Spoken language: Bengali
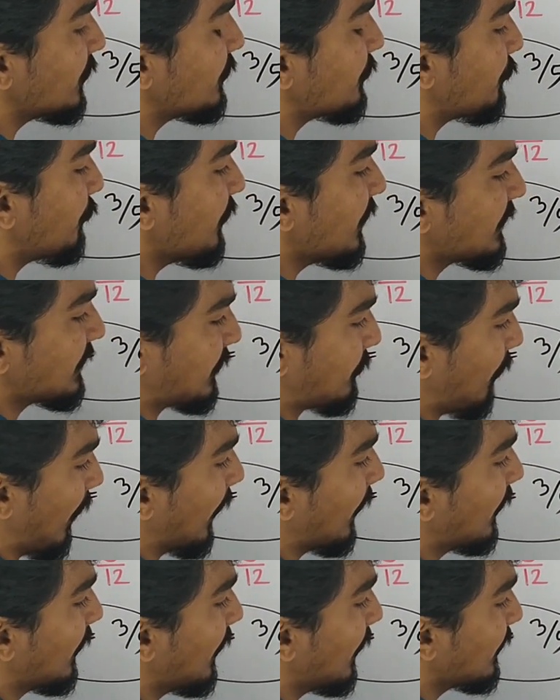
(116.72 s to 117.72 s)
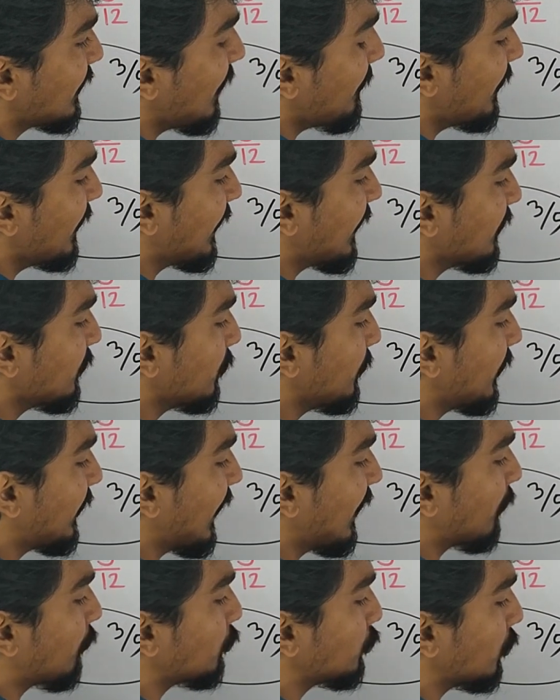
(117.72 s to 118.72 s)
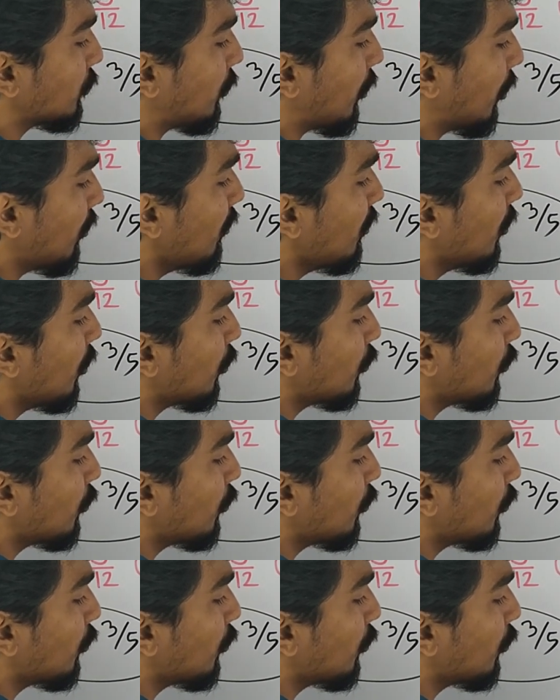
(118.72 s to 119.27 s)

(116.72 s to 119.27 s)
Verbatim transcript: হচ্ছে থ্রি স্কোয়ার তার মানে এখানে তুমি ক্যালকুলেশন করো